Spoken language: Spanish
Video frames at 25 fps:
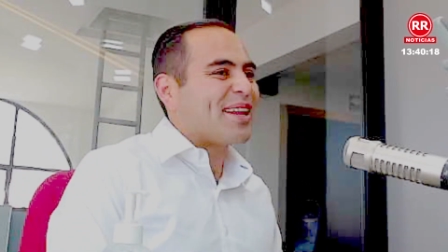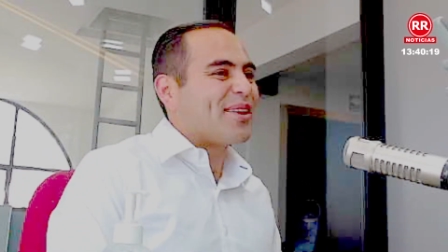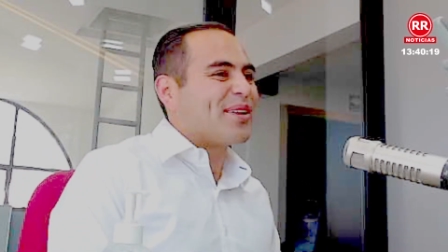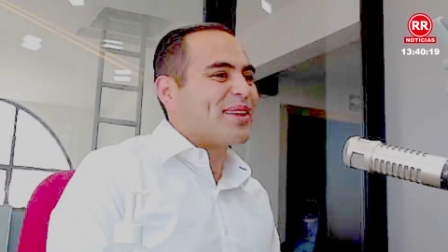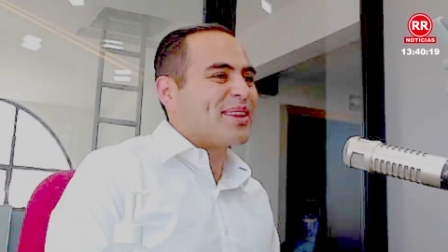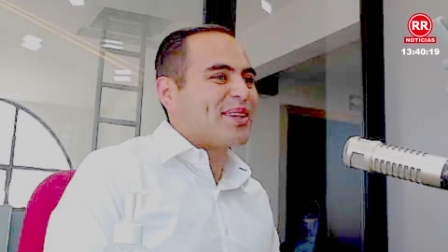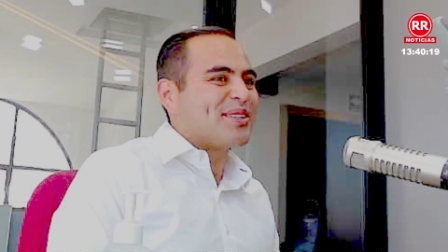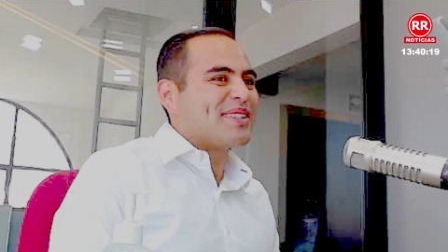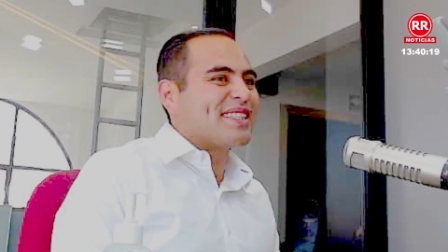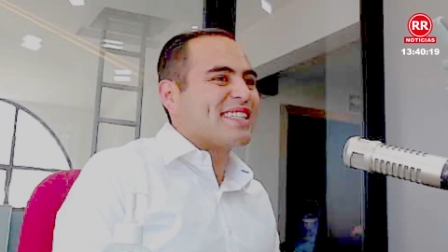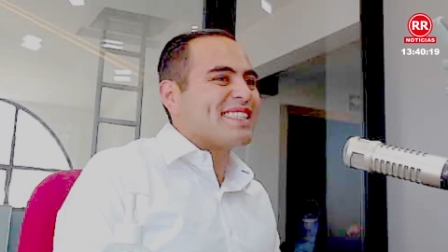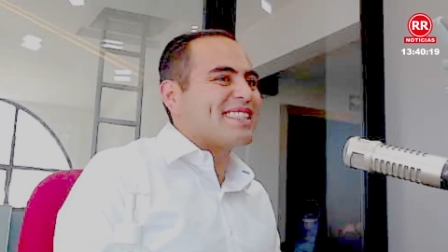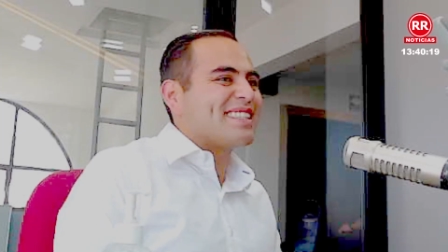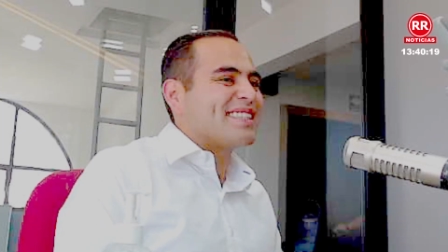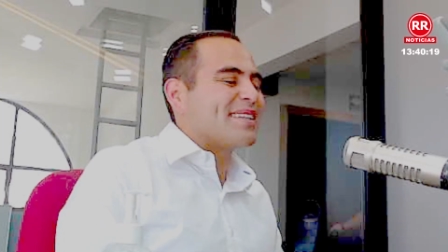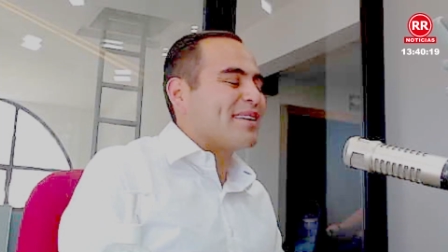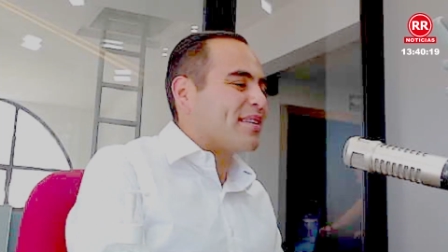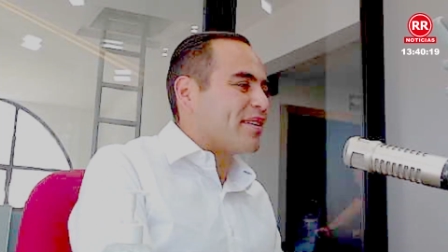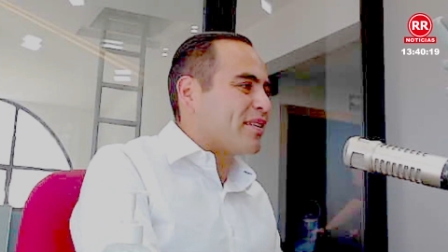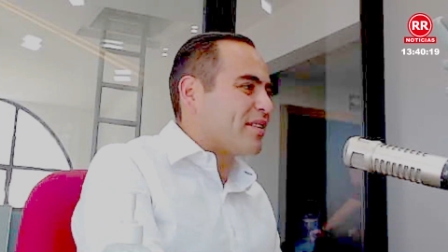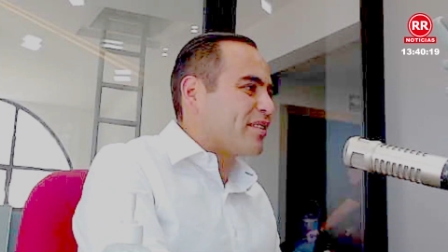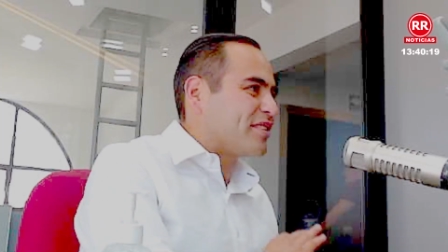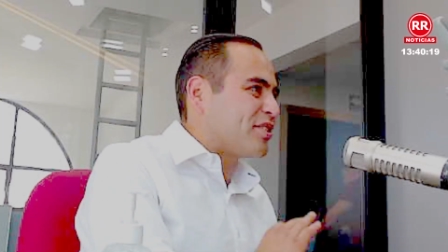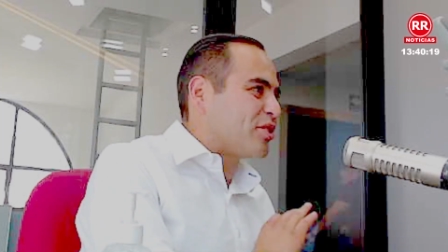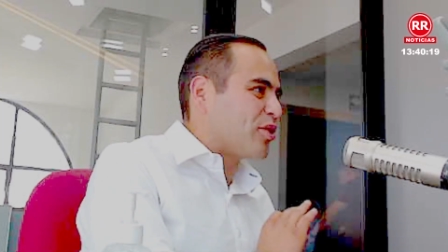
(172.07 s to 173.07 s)
Entonces,
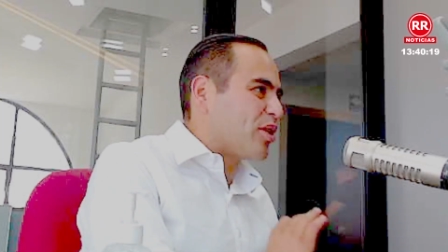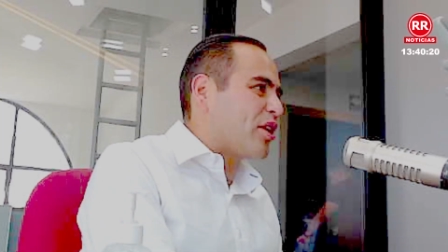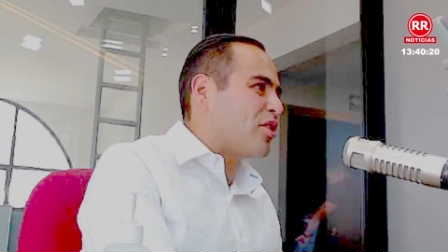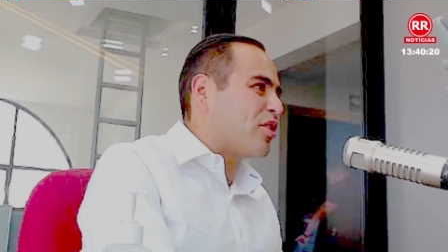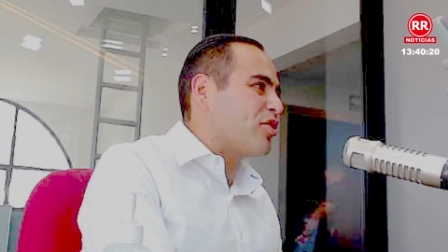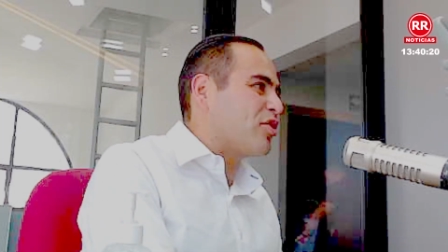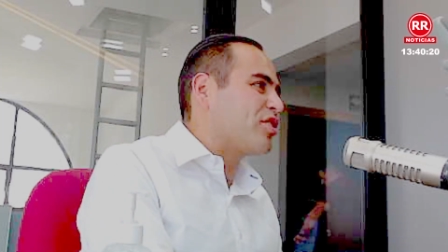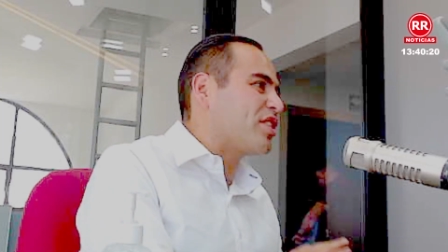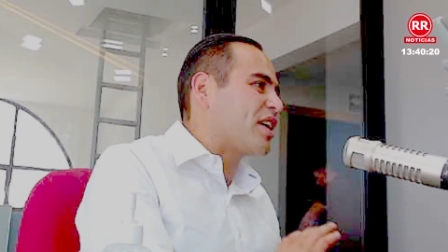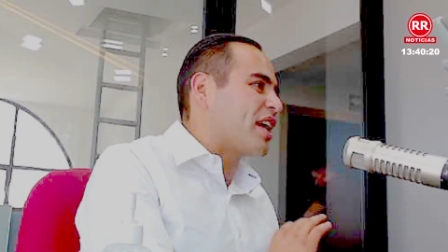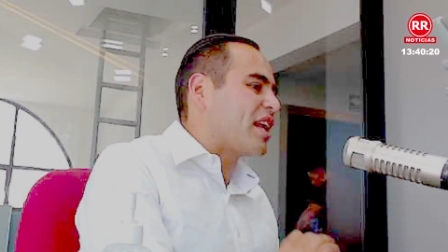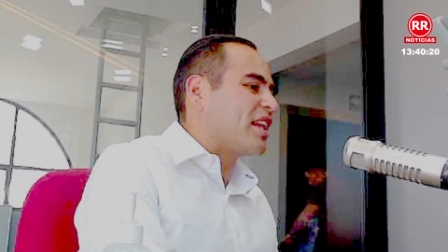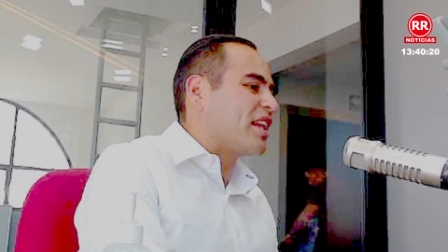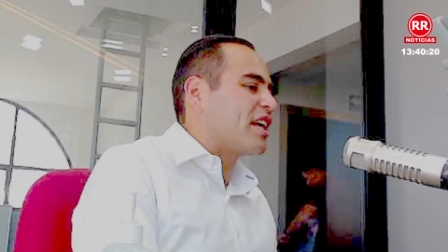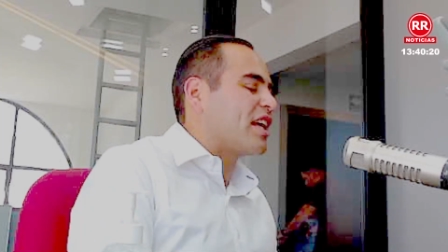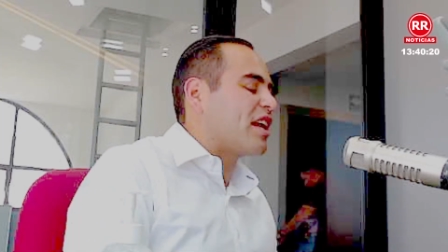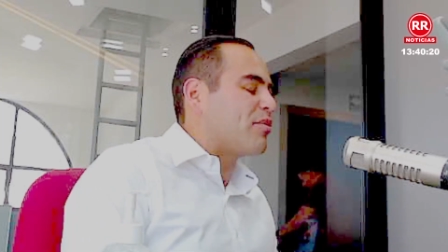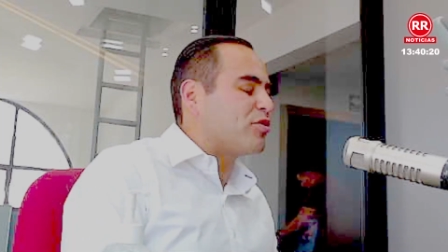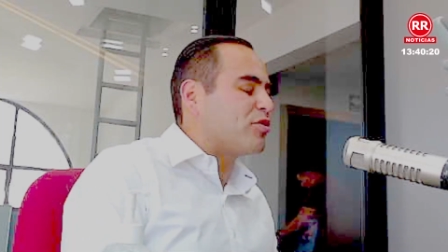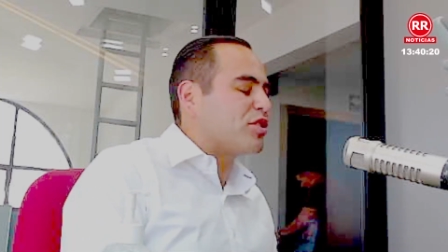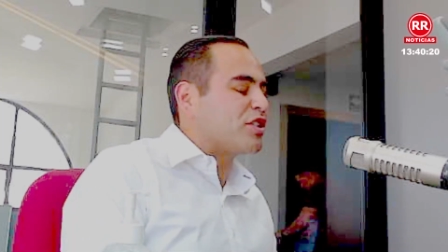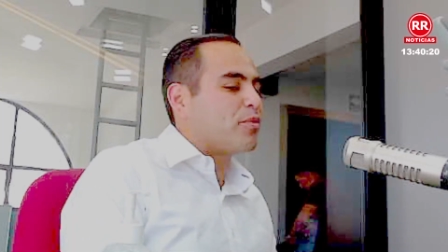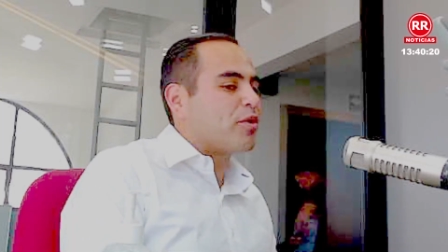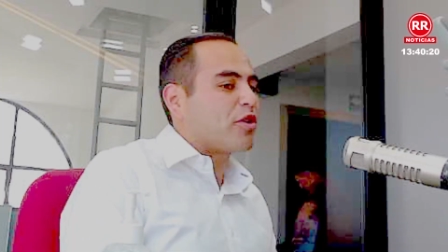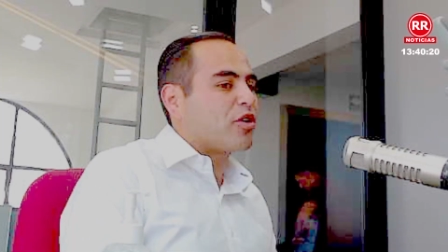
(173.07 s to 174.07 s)
ciudadanos que radican en el
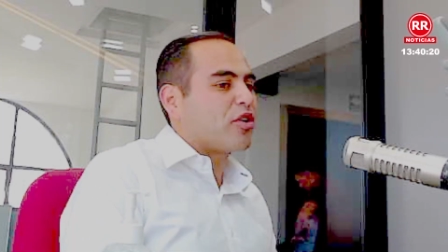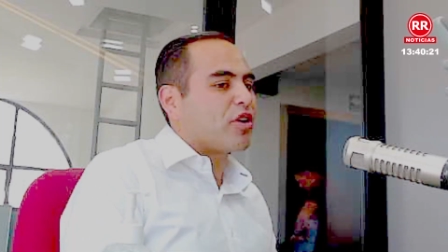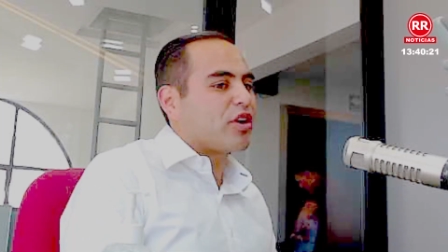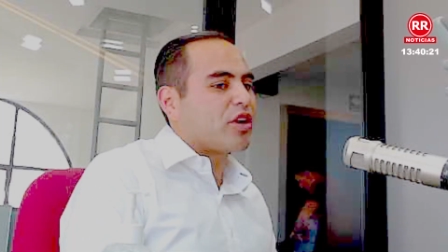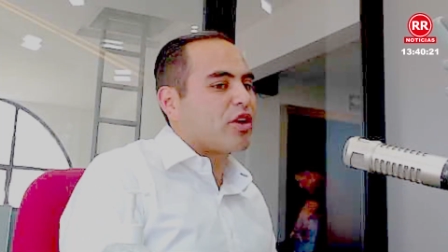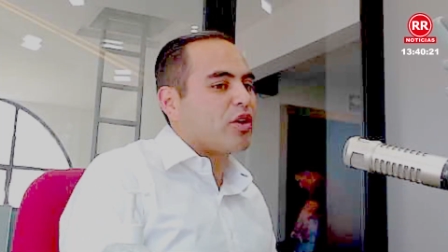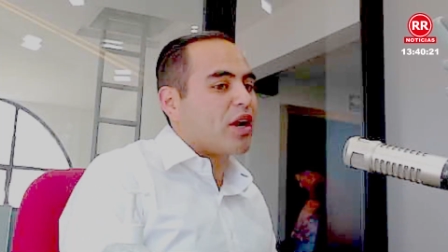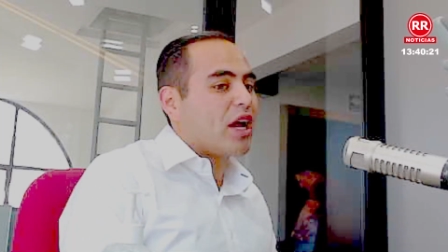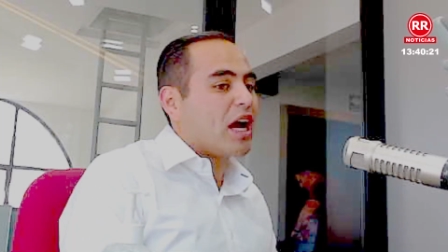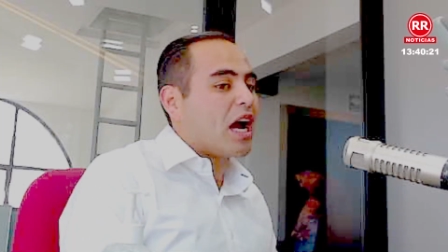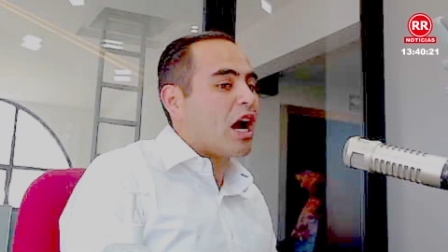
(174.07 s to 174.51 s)
municipio de Corregidora.